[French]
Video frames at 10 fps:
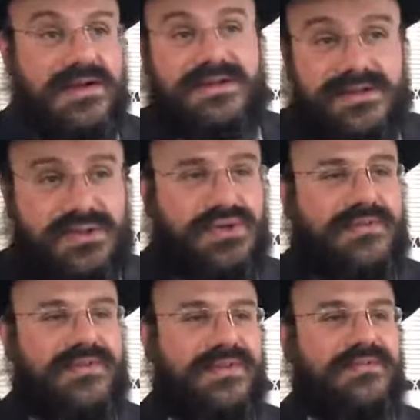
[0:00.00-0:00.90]
c'est sûr qu'on va
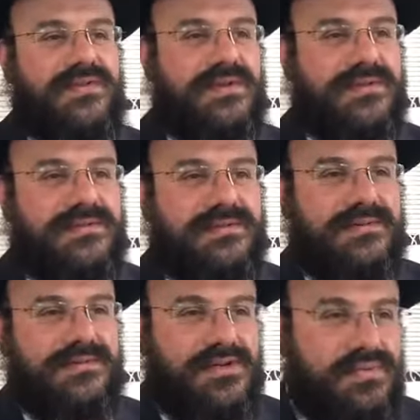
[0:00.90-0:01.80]
se faire dévorer.
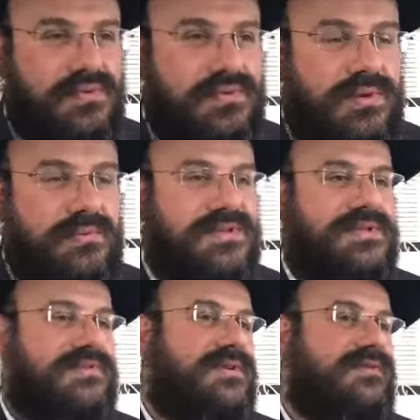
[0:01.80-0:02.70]
Quand tu peux nous proposer
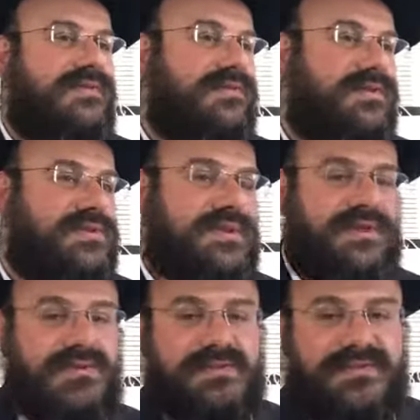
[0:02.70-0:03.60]
de venir vivre avec toi sur la
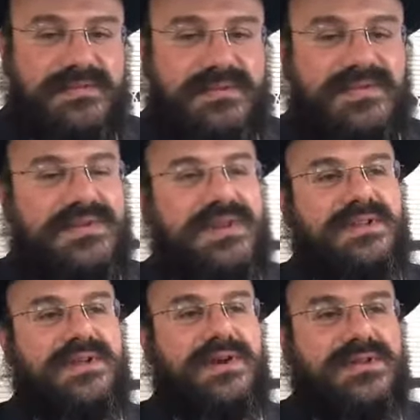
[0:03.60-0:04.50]
terre On est passé pour vivre dans la
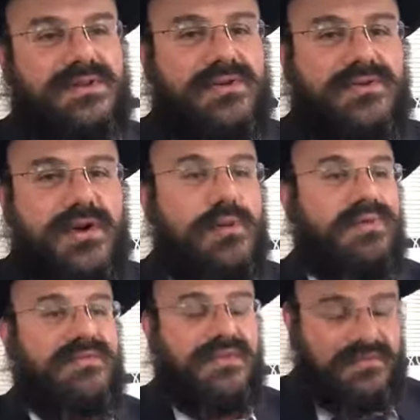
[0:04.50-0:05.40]
terre, le seul endroit où on peut
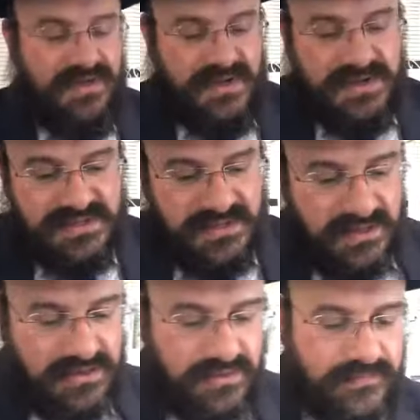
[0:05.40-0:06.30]
vivre, c'est dans
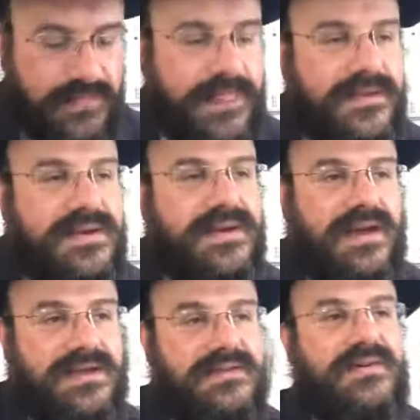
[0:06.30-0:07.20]
l'eau.
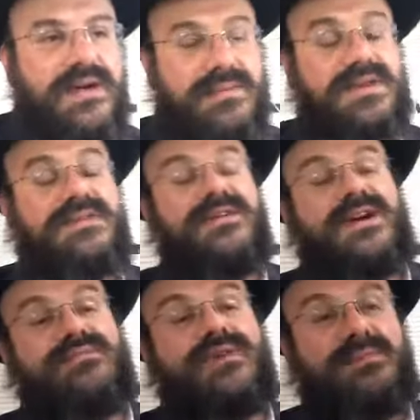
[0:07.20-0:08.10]
Eh bien qui va
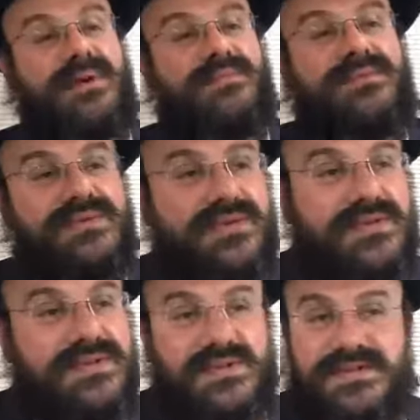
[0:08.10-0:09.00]
répondre à Papous en lui
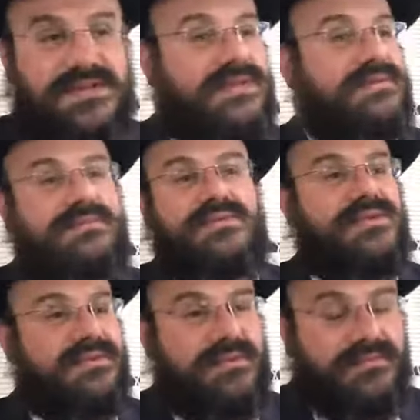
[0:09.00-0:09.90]
disant c'est exactement la même chose
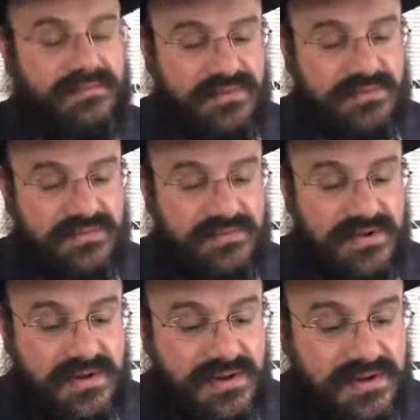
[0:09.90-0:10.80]
avec le peuple juif.
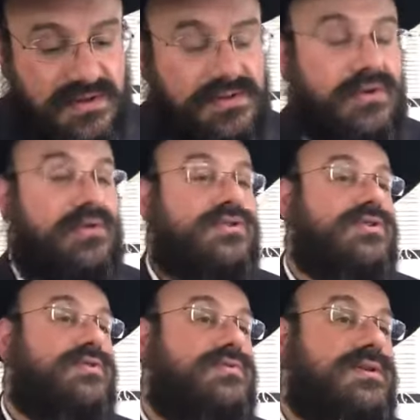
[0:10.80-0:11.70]
Mais
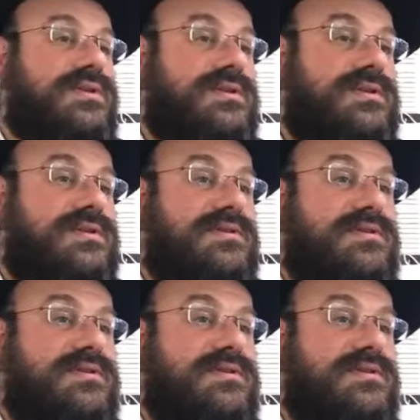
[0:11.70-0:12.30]
aujourd'hui,